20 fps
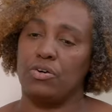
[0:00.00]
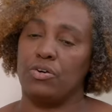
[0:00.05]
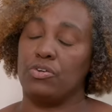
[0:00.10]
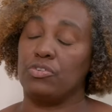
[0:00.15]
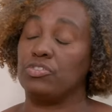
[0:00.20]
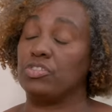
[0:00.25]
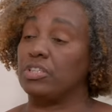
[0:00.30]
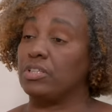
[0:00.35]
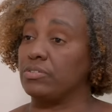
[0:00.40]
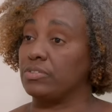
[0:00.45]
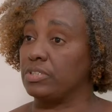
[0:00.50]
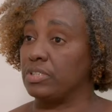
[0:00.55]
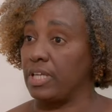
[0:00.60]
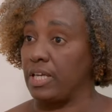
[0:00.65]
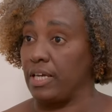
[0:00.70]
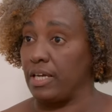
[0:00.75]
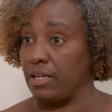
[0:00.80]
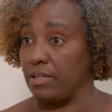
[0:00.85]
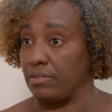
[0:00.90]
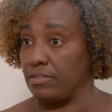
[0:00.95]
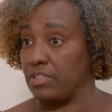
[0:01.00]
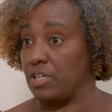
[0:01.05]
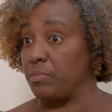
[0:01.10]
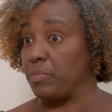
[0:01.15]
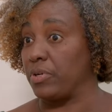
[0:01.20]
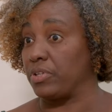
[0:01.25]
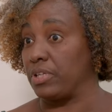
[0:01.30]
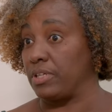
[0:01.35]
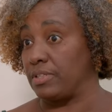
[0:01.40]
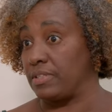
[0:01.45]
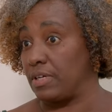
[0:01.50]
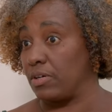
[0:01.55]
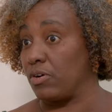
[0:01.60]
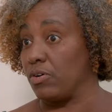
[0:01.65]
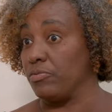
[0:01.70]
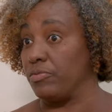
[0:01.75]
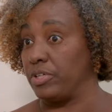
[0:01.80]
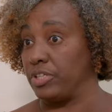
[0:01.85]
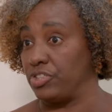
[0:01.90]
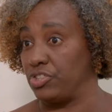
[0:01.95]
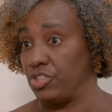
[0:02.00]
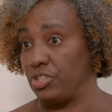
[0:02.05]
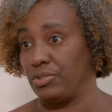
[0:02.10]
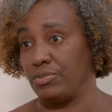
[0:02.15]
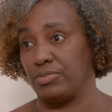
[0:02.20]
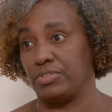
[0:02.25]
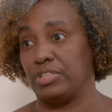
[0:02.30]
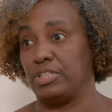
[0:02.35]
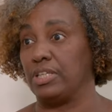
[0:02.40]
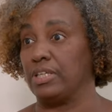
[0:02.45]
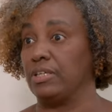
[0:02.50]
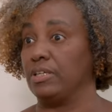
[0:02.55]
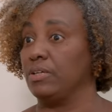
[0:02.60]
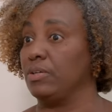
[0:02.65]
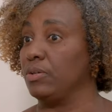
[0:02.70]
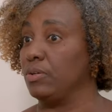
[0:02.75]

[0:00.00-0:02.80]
onde estão os terrenos que podem ser convertidos em,